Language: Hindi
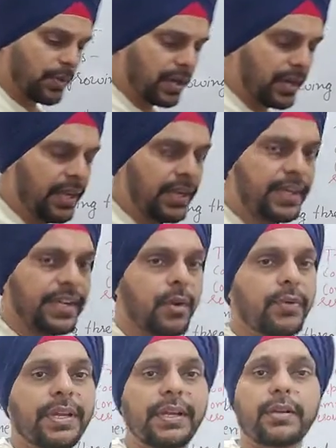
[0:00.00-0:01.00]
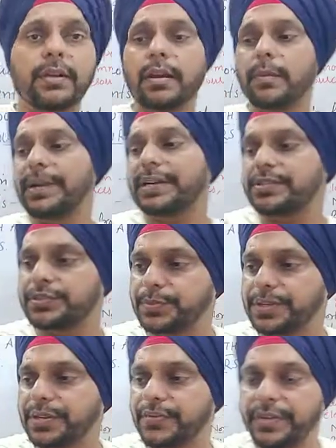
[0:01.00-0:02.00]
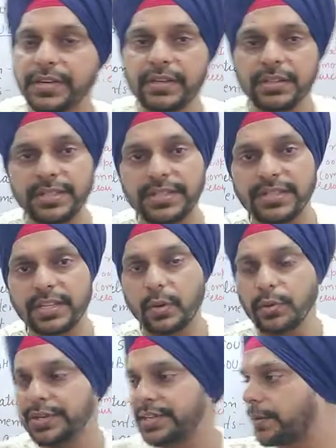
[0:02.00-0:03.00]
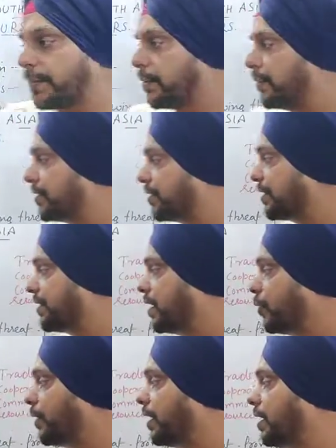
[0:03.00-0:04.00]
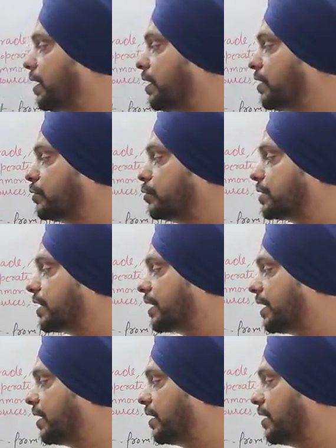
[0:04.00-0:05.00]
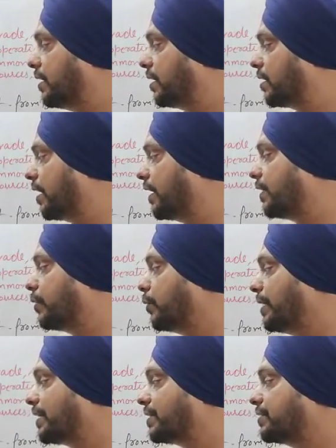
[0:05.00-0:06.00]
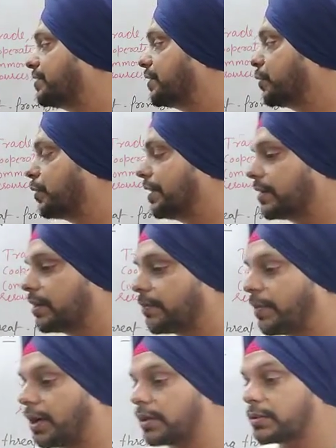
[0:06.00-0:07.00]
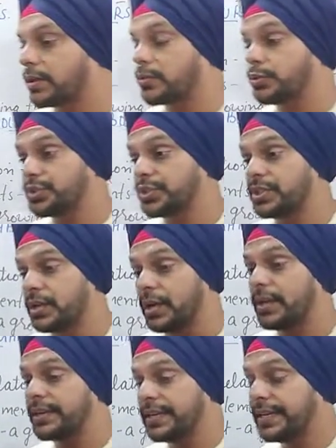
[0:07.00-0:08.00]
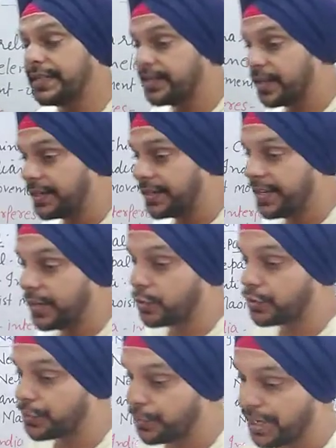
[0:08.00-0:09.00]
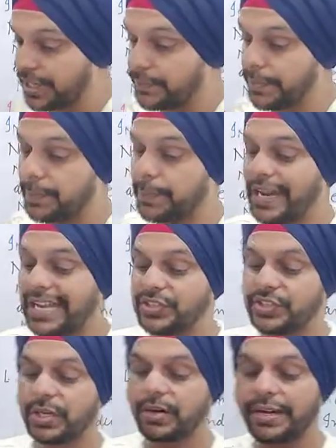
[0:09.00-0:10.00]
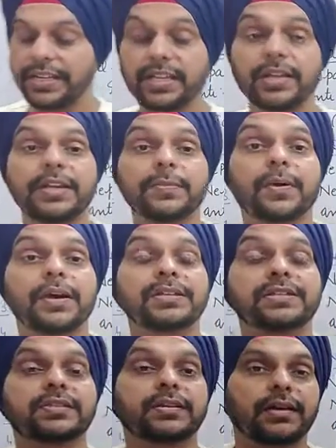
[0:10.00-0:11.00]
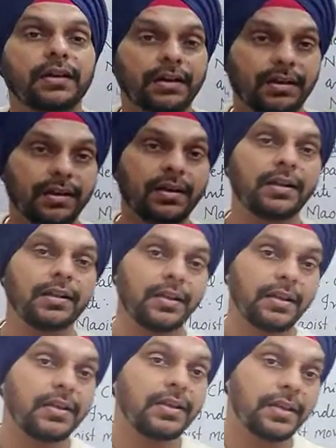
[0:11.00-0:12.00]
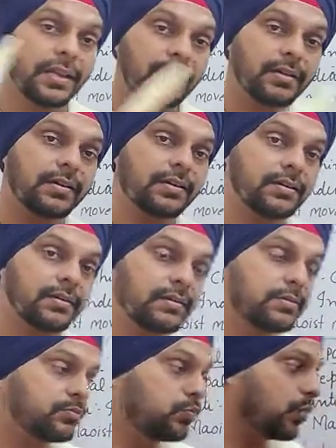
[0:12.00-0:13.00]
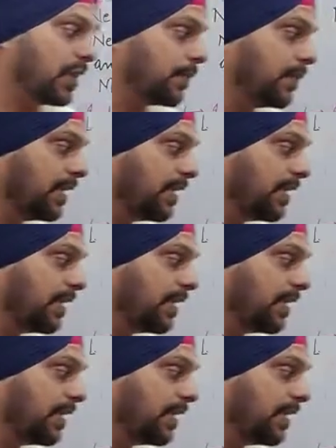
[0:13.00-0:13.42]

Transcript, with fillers: का मानना है इंडिया उनके इंटरनल मैटर्स में इंटरफेयर करते हैं जैसा ऑलरेडी हमने मेंशन किया हुआ है दूसरा क्या है हाइड्रो इलेक्ट्रिसिटी को लेकर भारत का कुछ अलग ही डिज़ाइन है कुछ माइंड में प्लान चल रहा है ये नेपाल की सरकार का एक वो है